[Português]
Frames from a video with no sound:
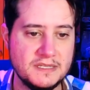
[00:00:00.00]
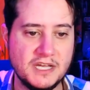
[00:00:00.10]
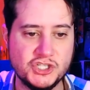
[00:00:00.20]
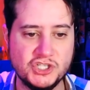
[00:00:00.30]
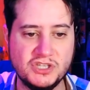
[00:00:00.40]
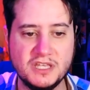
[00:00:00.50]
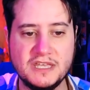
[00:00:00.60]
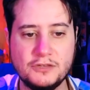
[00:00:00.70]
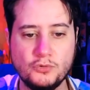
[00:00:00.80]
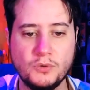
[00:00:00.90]
que a gente tem
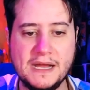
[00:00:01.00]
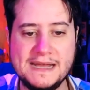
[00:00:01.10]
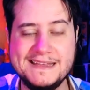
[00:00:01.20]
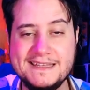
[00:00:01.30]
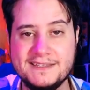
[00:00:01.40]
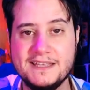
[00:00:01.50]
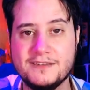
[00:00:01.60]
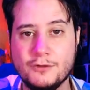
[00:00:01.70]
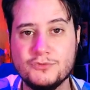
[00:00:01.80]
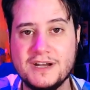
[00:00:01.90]
que aturar,
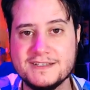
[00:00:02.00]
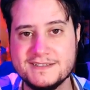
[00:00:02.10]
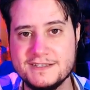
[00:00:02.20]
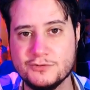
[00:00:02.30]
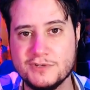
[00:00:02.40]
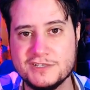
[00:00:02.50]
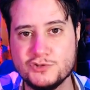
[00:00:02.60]
tentando trazer toda a